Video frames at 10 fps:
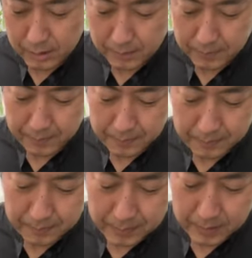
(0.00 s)
すか
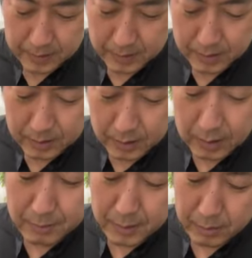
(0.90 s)

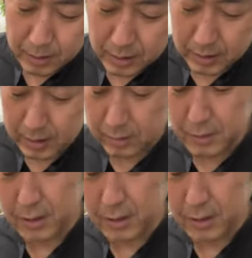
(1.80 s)
袴を履かせる